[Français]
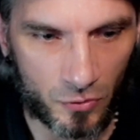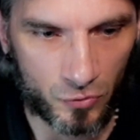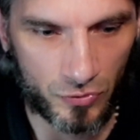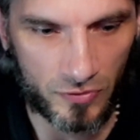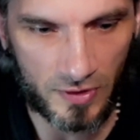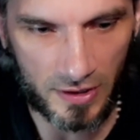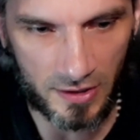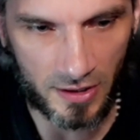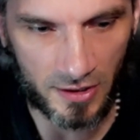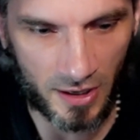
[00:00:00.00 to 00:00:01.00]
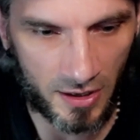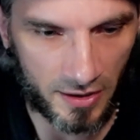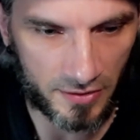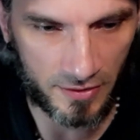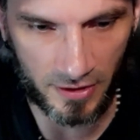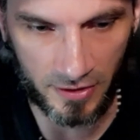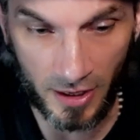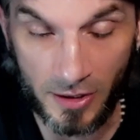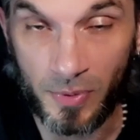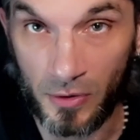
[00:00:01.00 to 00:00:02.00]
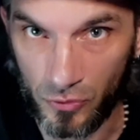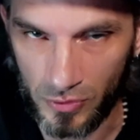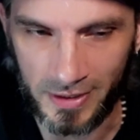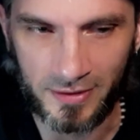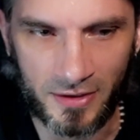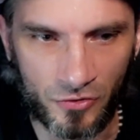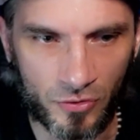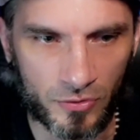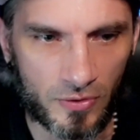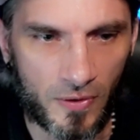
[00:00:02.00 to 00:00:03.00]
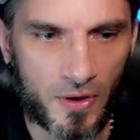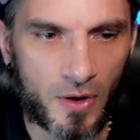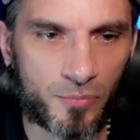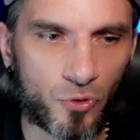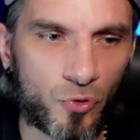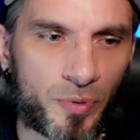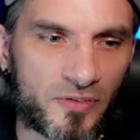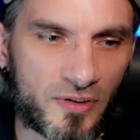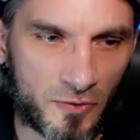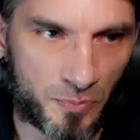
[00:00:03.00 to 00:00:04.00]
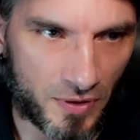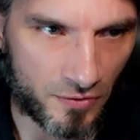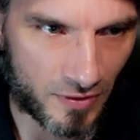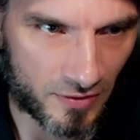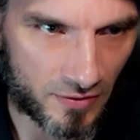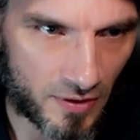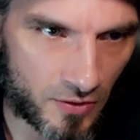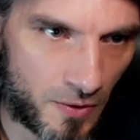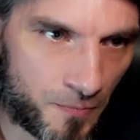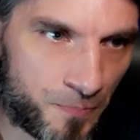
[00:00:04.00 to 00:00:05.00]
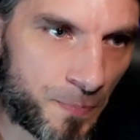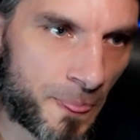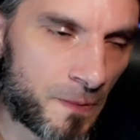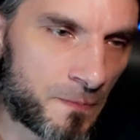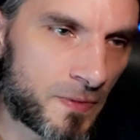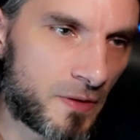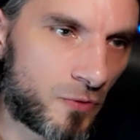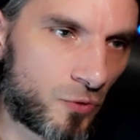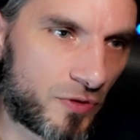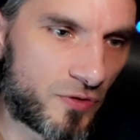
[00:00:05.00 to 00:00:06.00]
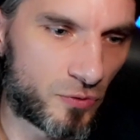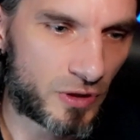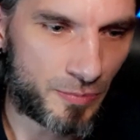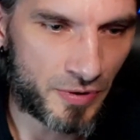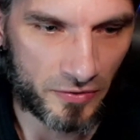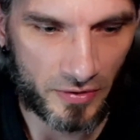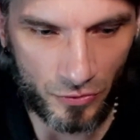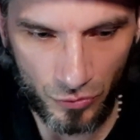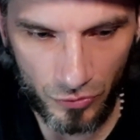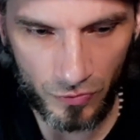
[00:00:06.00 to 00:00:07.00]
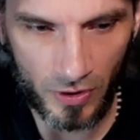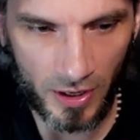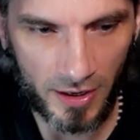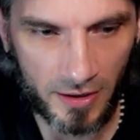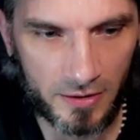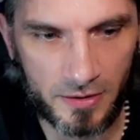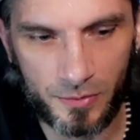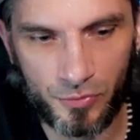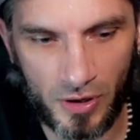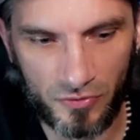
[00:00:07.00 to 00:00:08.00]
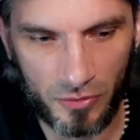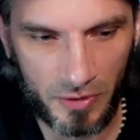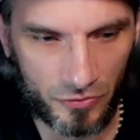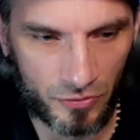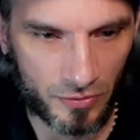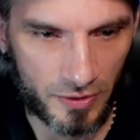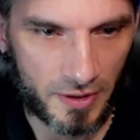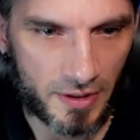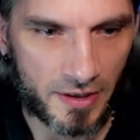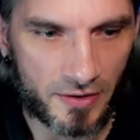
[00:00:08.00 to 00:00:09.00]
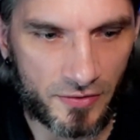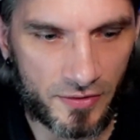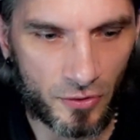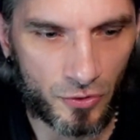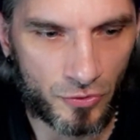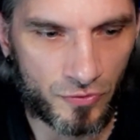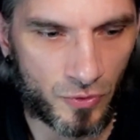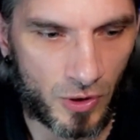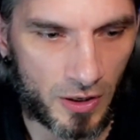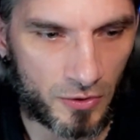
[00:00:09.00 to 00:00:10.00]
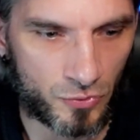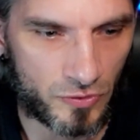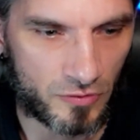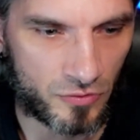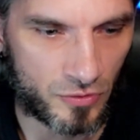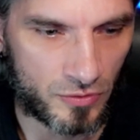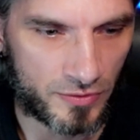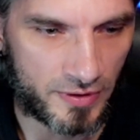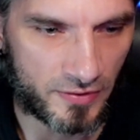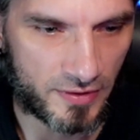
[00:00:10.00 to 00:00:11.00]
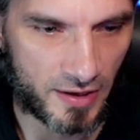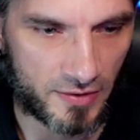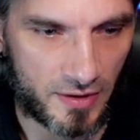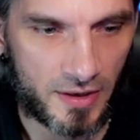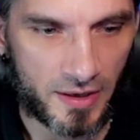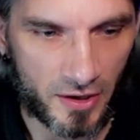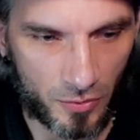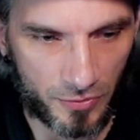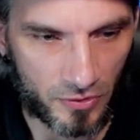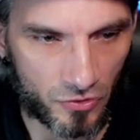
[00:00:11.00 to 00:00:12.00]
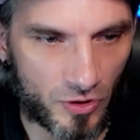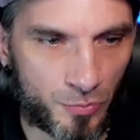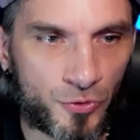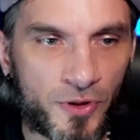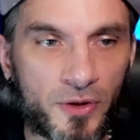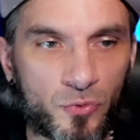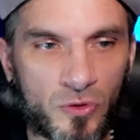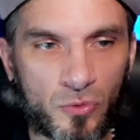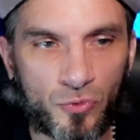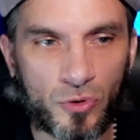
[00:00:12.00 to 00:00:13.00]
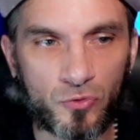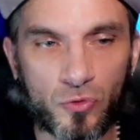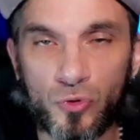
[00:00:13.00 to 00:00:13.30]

tout 5 Daikai, Daikai pardon, Intelligence pour le passer SP25. Donc ici on a bien sa news, voilà, hein, pour information. Et ici encore une fois, nous avons des stats. Et comme c'est en japonais, nous allons nous rendre sur le